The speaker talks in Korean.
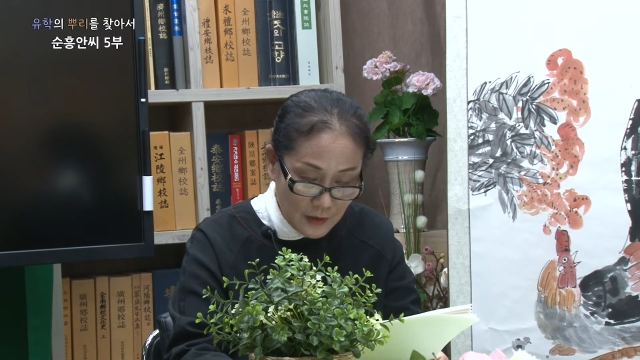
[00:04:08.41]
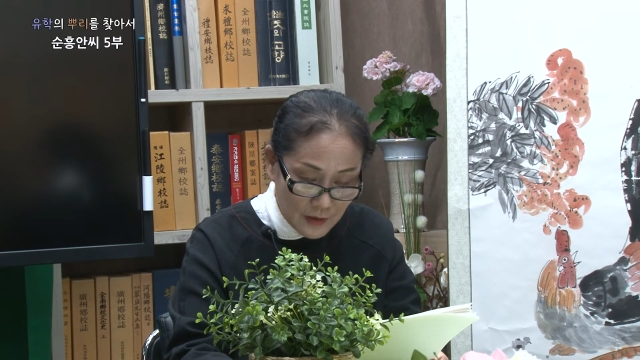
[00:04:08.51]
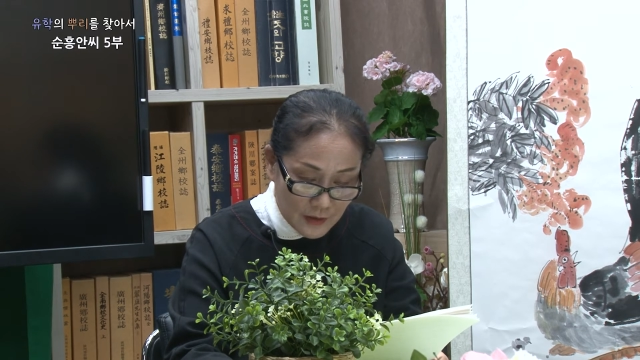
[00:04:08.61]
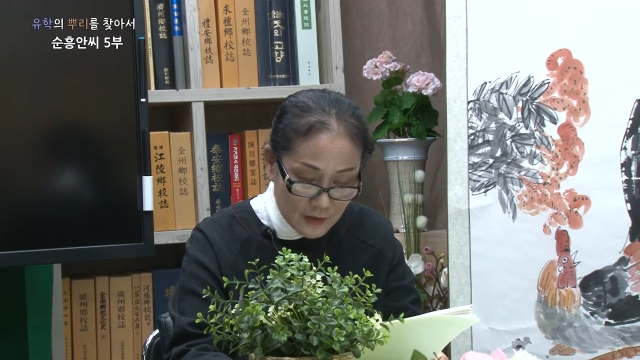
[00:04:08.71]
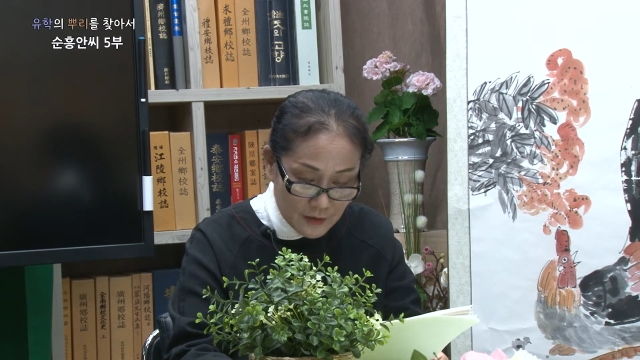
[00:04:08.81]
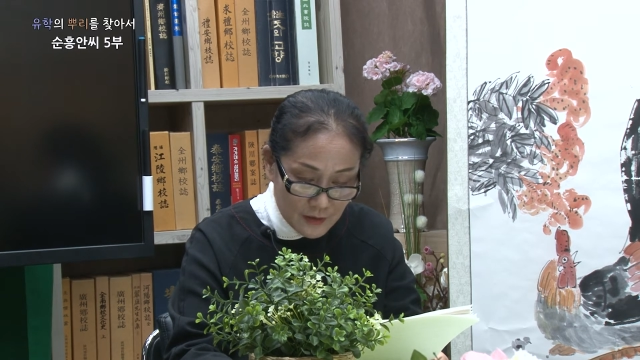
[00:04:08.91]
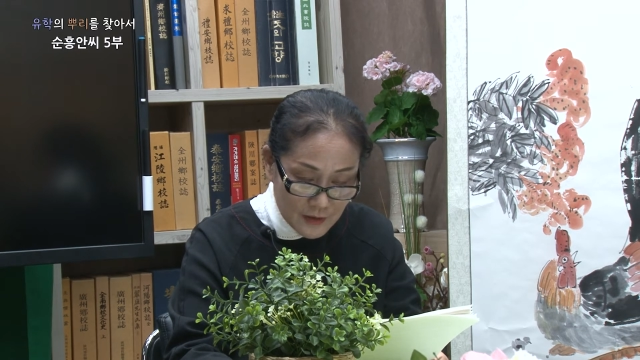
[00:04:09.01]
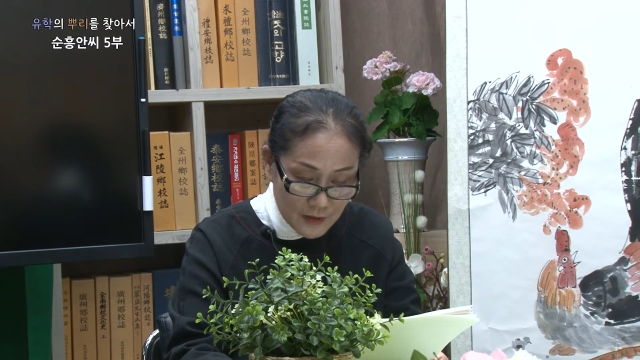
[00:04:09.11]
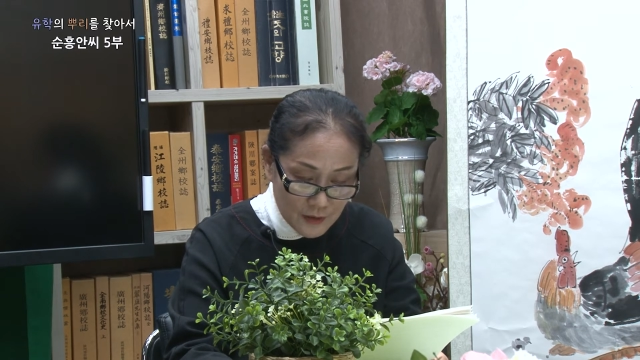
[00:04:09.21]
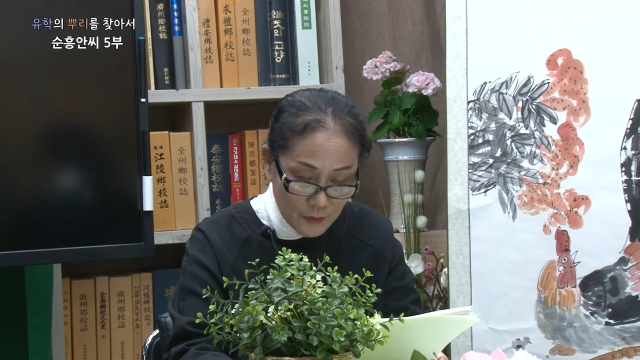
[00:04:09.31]
시를
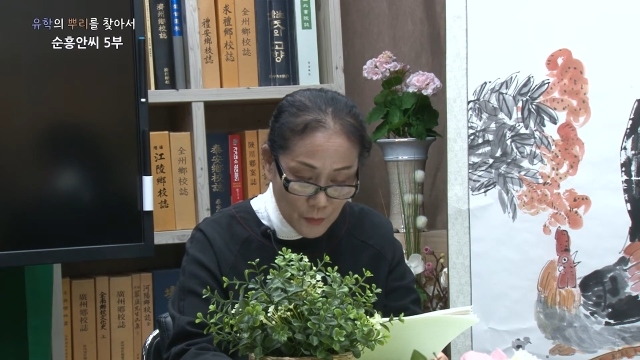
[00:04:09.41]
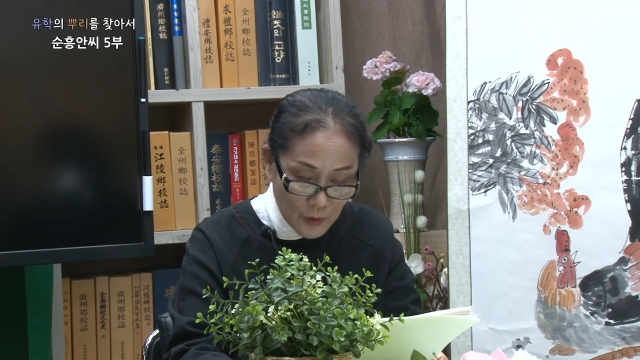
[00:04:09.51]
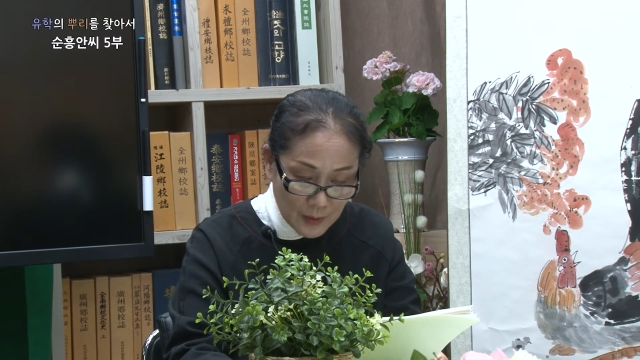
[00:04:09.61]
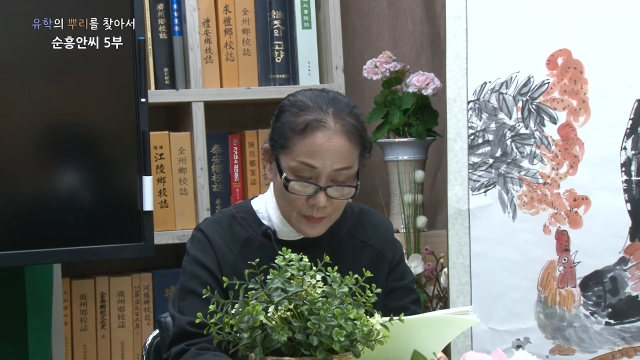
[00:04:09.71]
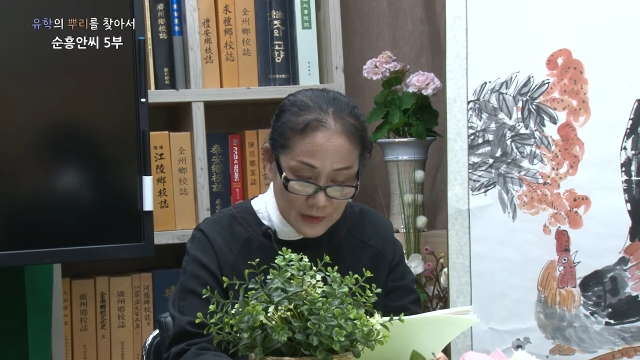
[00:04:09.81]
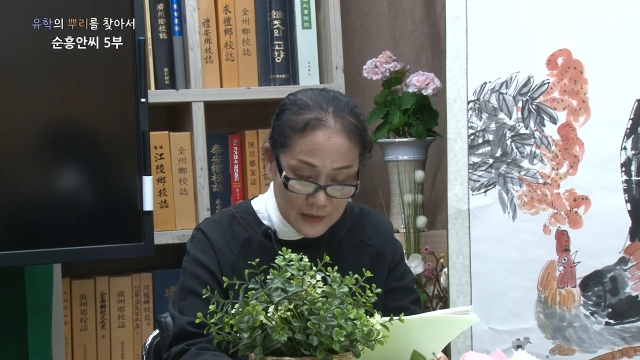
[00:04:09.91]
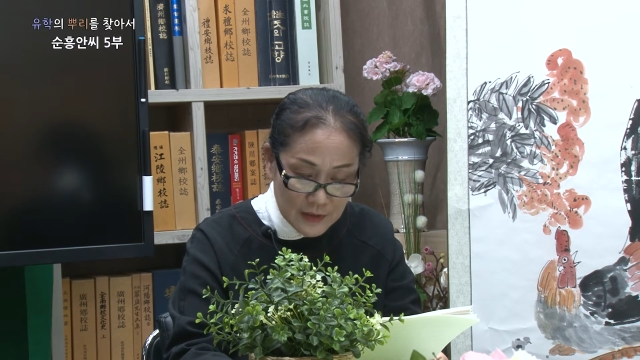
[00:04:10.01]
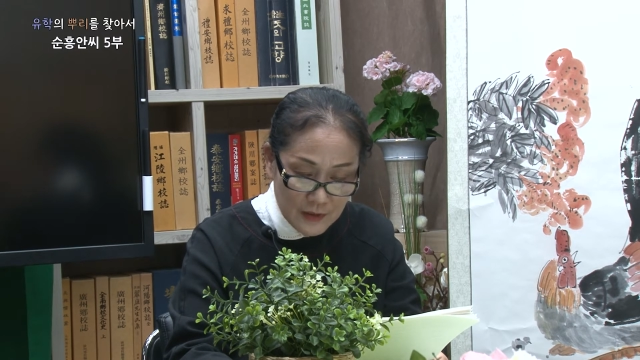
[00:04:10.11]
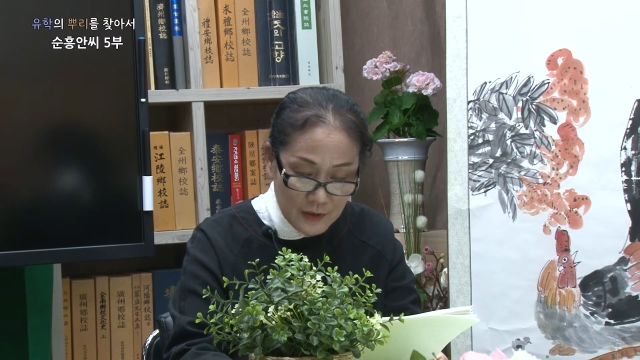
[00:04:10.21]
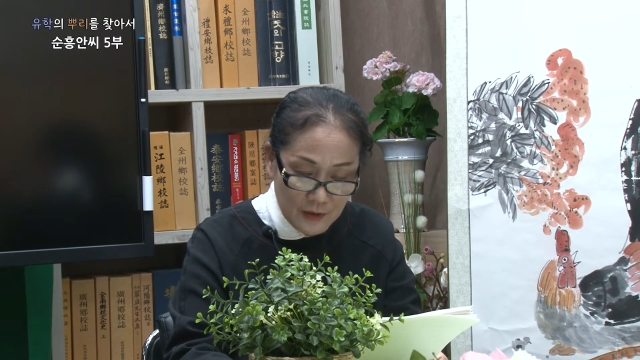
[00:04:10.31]
지어 동암
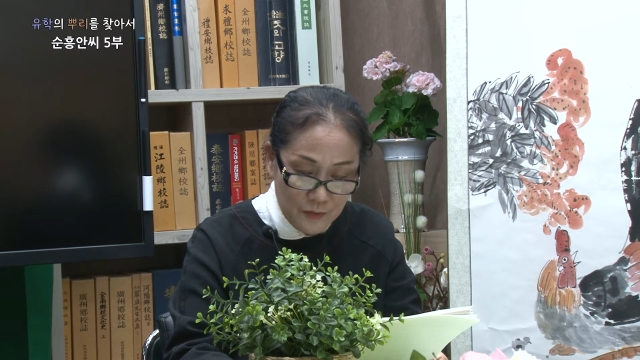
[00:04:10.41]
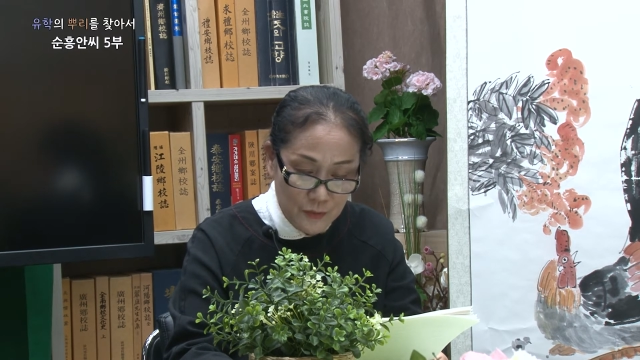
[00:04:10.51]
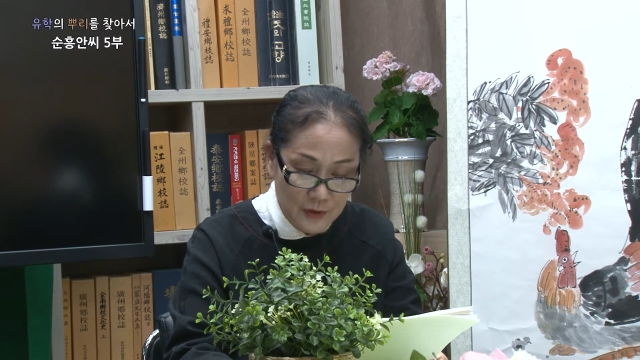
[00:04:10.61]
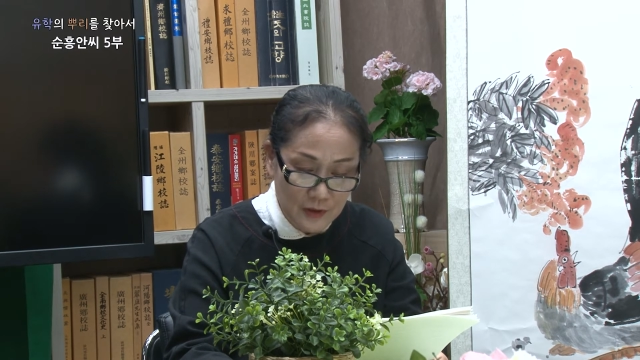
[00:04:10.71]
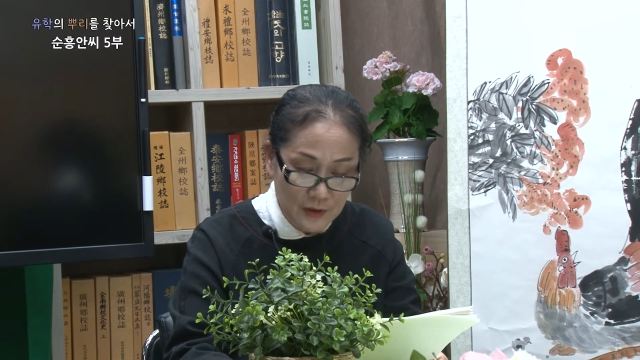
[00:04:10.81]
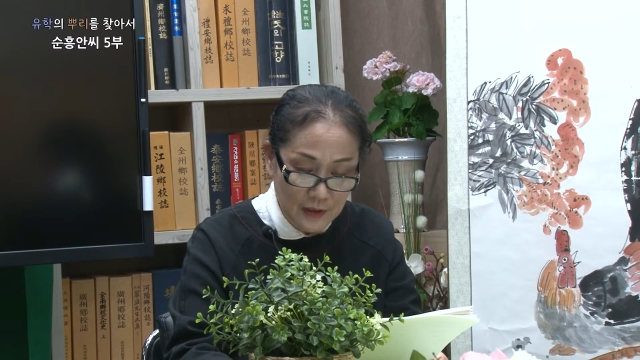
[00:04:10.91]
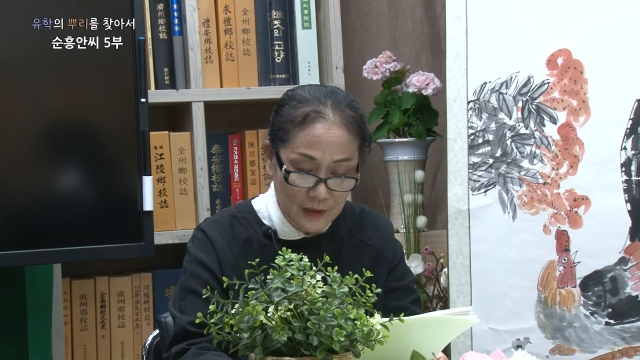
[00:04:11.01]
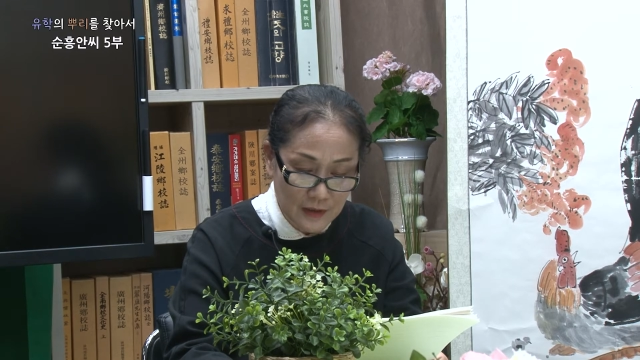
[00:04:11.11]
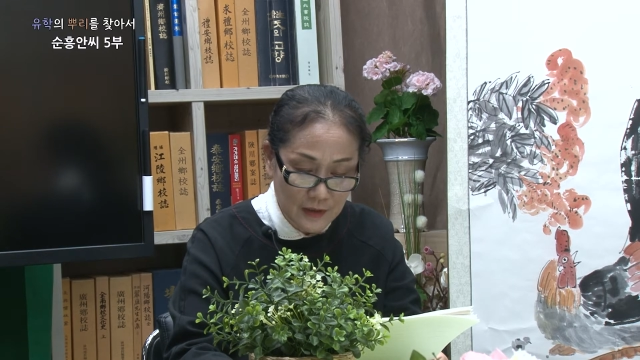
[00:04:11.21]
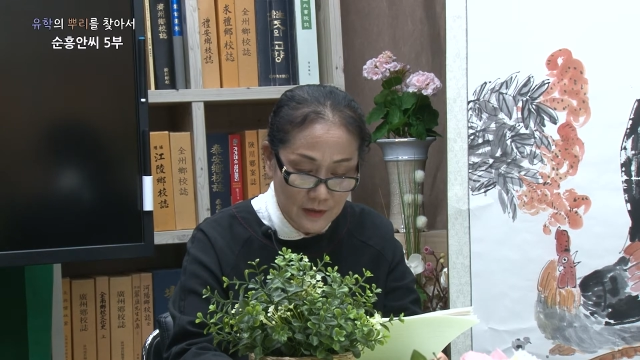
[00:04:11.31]
이진에게
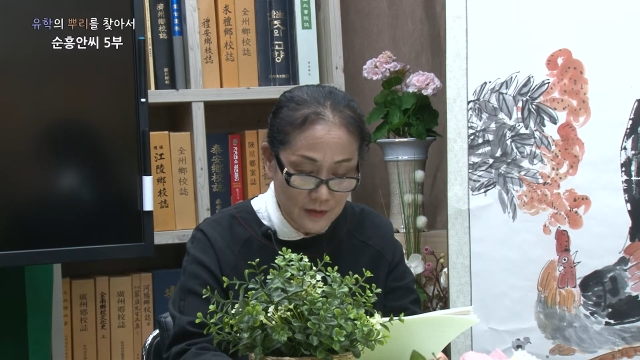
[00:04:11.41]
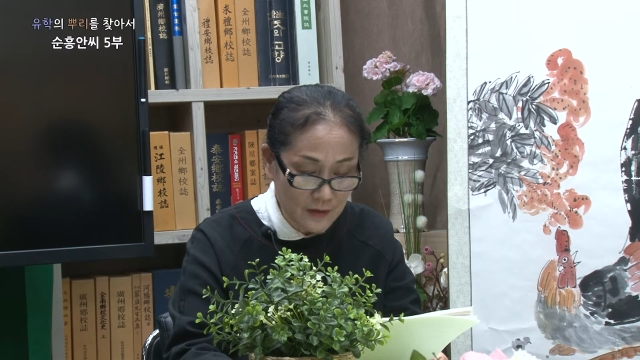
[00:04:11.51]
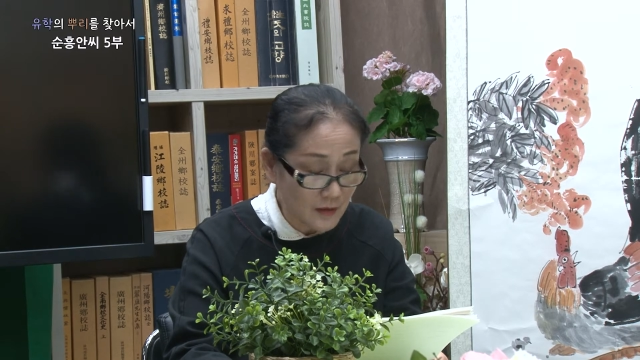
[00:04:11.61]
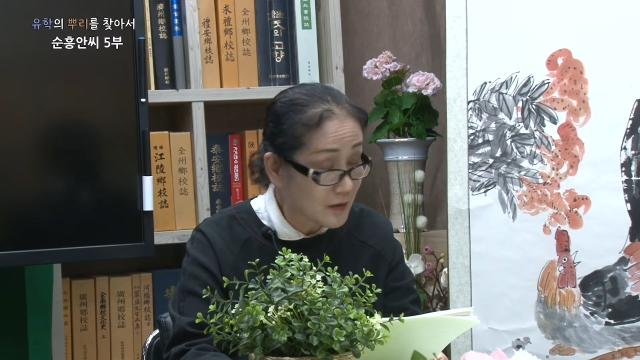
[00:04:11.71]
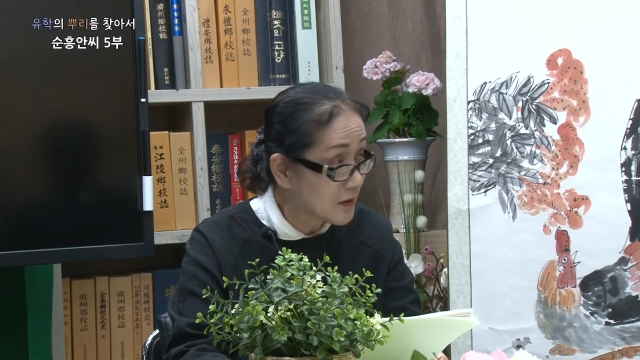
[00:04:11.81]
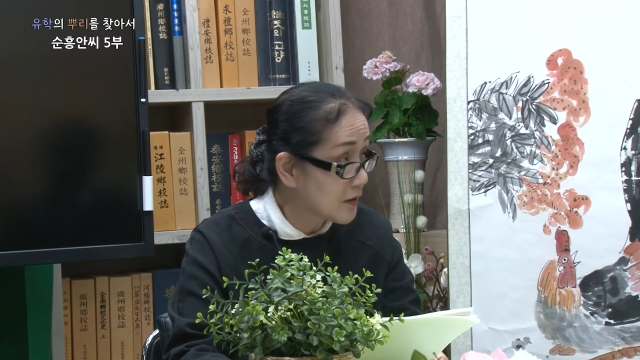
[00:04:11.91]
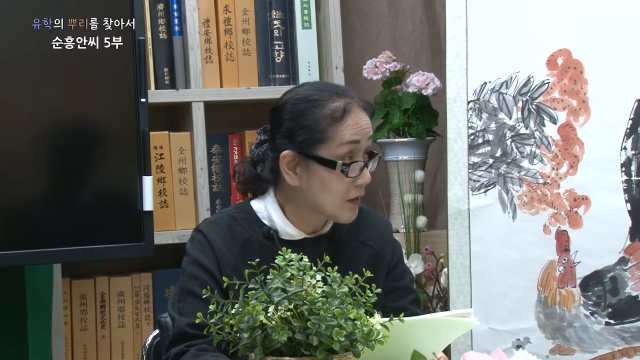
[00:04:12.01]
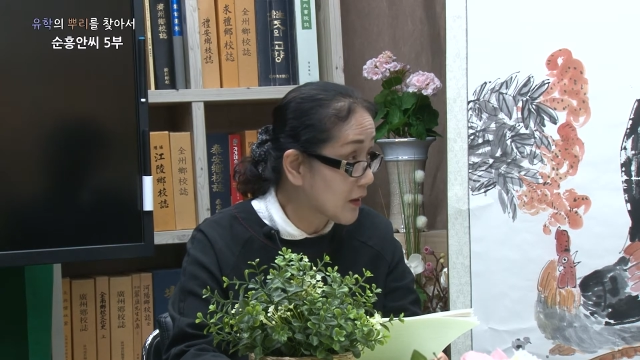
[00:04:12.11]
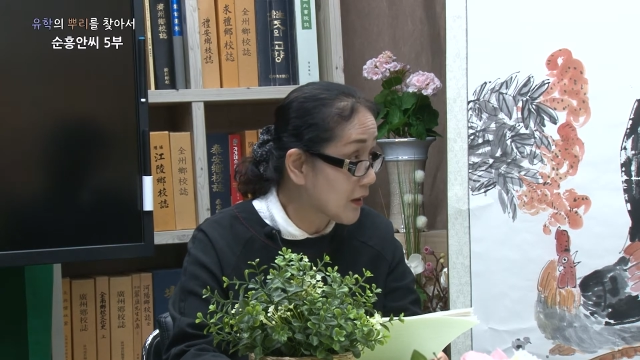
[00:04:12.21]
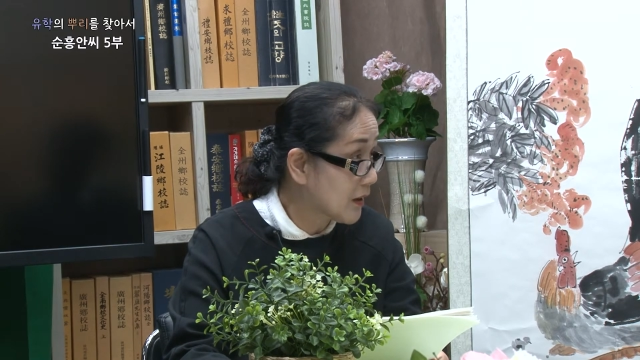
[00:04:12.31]
주었는데 시는 이렇다.